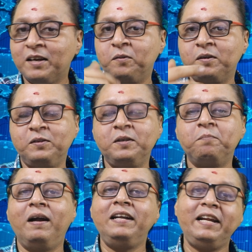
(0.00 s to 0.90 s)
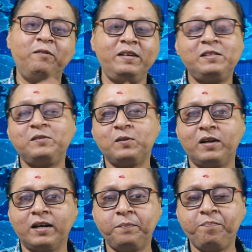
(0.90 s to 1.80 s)
தான் அவங்க வந்து மல்டி டிவைஸ்னு
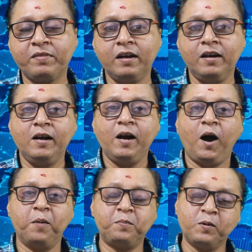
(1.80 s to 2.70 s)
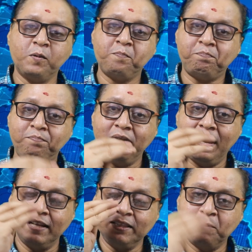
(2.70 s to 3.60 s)
சொல்கிறாங்க அப்போது
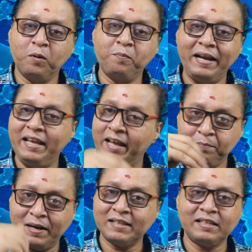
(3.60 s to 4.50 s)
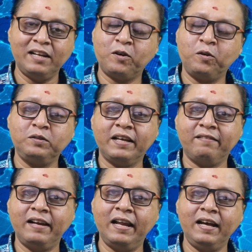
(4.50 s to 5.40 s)
அந்த மொபைல் என் பக்கத்தில் இருக்கணும்னு
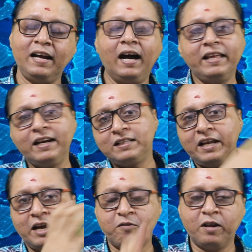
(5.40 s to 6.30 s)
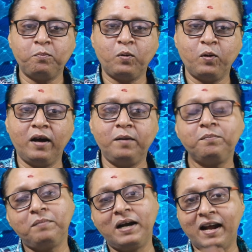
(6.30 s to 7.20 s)
தேவையில்லை அது எடுத்துகிட்டு எங்கே வேணாலும் போகலாம்
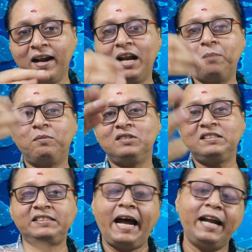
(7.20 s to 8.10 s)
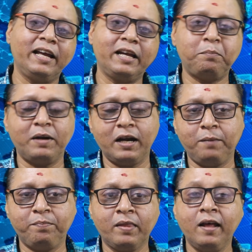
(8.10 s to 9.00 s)
பட் ஆனால் நம்ம வந்து சேட்டை இங்கே பண்ணலாம்